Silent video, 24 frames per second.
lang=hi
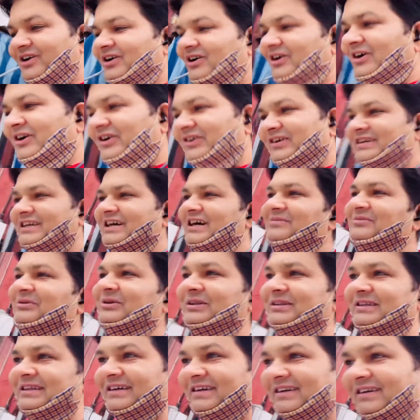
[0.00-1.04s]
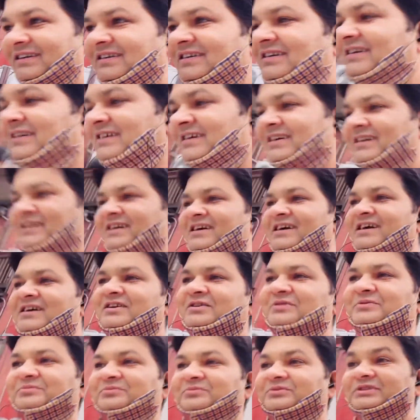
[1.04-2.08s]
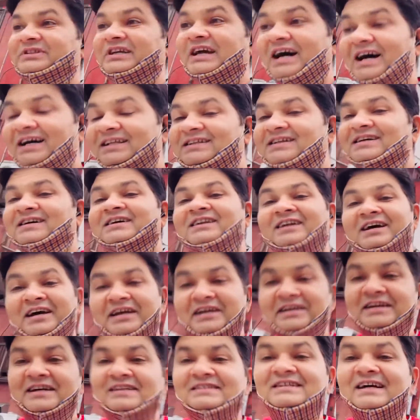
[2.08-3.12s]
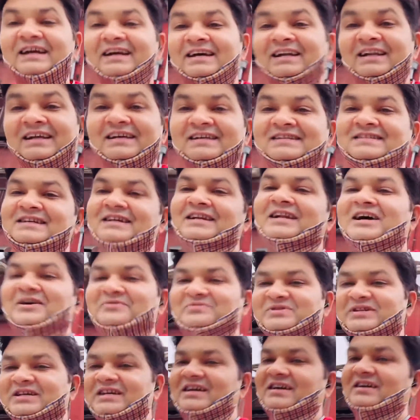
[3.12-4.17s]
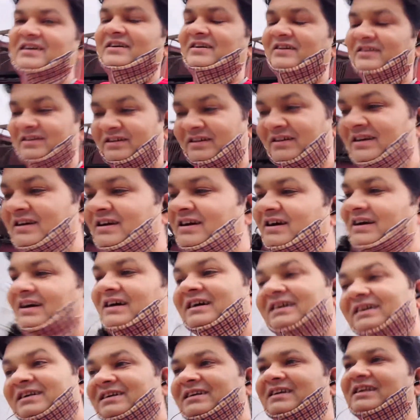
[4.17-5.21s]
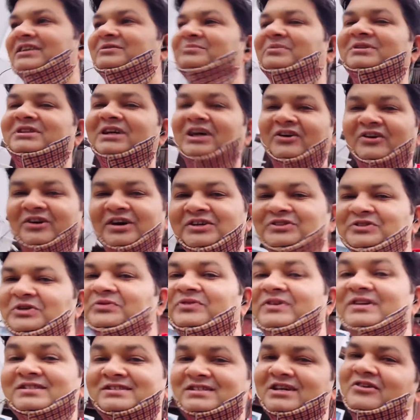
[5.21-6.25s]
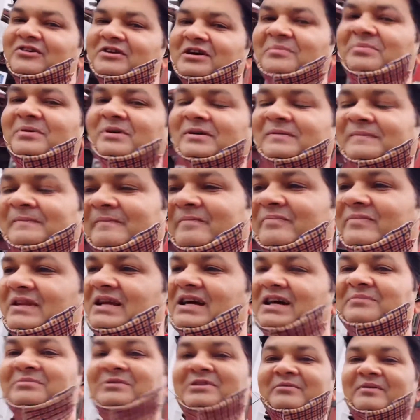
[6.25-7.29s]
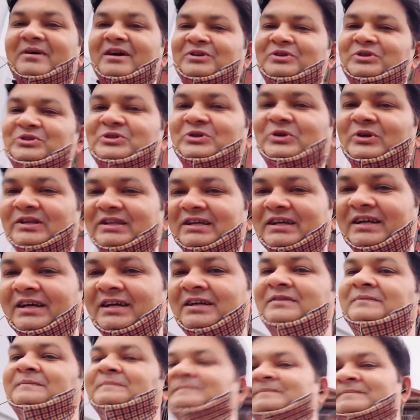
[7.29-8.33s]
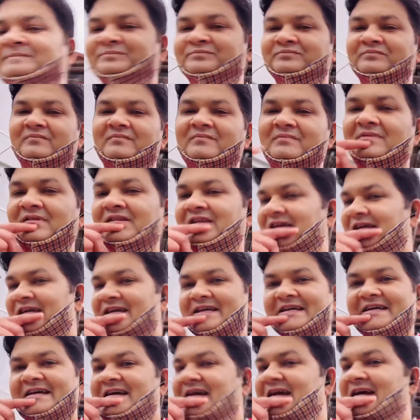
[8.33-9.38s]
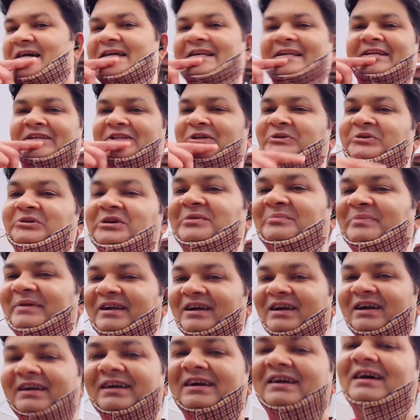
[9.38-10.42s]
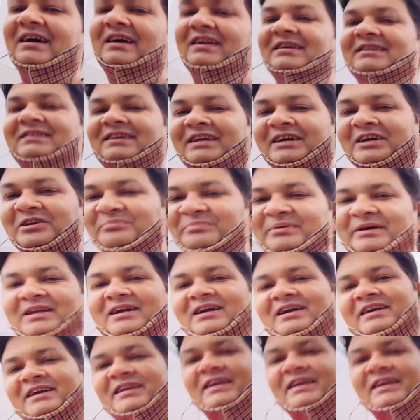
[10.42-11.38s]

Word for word: और क्या बोलते हैं याद रखना है कि ये साइकिल किसके नाम से है अगर गलत बताओगे तो फंस जाओगे फिर अब की बार तो छोड़ दे रहे हैं नहीं तो उन्होंने पेनल्टी डालनी थी लेकिन पेनल्टी